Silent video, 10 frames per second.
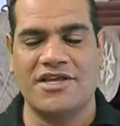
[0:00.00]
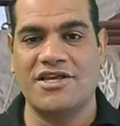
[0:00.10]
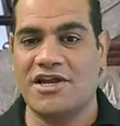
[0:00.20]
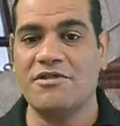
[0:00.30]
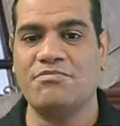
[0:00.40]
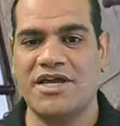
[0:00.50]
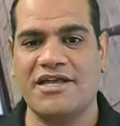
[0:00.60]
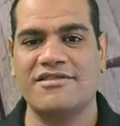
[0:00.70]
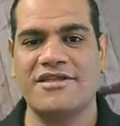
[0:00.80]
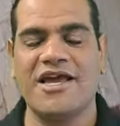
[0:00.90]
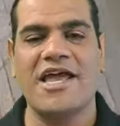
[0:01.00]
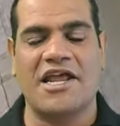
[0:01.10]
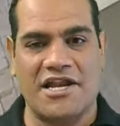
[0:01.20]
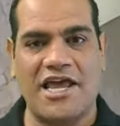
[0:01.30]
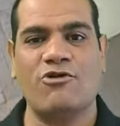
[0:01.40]
يا ريت بجد
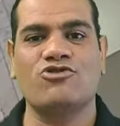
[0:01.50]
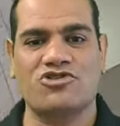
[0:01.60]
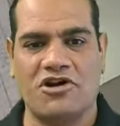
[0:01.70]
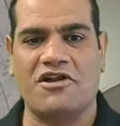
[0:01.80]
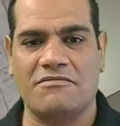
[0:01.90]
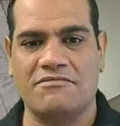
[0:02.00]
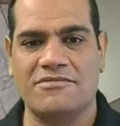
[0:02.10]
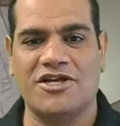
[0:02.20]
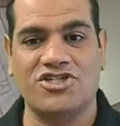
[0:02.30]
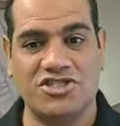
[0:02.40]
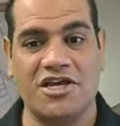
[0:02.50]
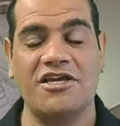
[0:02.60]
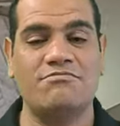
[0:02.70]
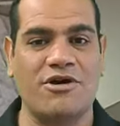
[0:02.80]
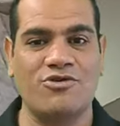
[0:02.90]
ناخد قلم
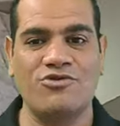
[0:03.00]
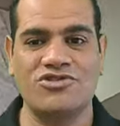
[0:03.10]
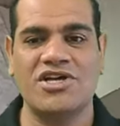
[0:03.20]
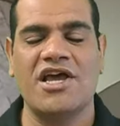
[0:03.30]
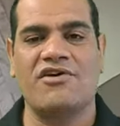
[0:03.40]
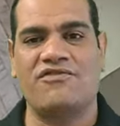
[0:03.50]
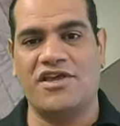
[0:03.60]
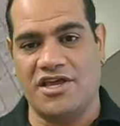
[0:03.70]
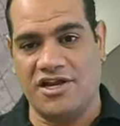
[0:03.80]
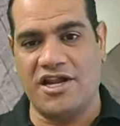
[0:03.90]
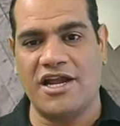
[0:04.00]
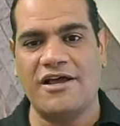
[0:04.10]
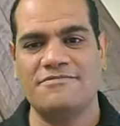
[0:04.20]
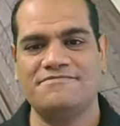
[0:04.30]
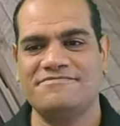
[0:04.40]
الشهيد باجوش في
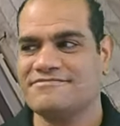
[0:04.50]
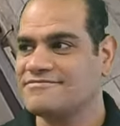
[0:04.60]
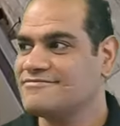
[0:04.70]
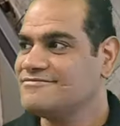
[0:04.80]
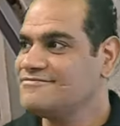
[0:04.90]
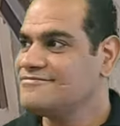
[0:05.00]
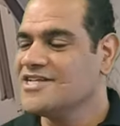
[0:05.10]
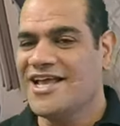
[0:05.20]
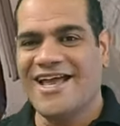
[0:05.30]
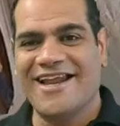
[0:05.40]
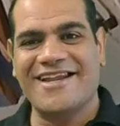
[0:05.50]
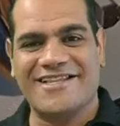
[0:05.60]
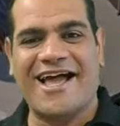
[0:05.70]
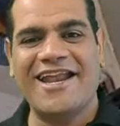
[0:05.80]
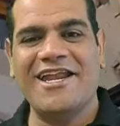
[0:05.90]
اننا
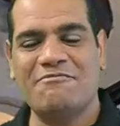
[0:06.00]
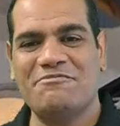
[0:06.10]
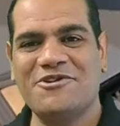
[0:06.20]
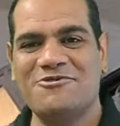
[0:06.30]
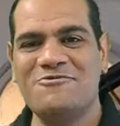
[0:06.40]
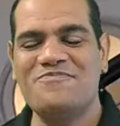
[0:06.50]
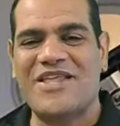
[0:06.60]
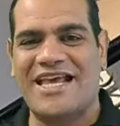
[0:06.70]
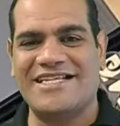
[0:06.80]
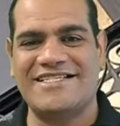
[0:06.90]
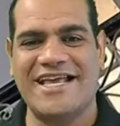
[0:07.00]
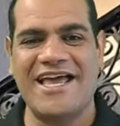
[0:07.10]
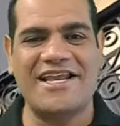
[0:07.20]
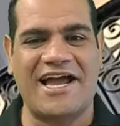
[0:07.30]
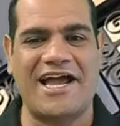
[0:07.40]
نتعلم منه
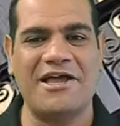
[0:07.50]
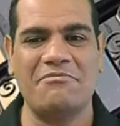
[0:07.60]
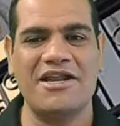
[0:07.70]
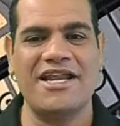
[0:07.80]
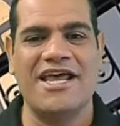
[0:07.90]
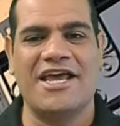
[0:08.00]
ازاي نعامل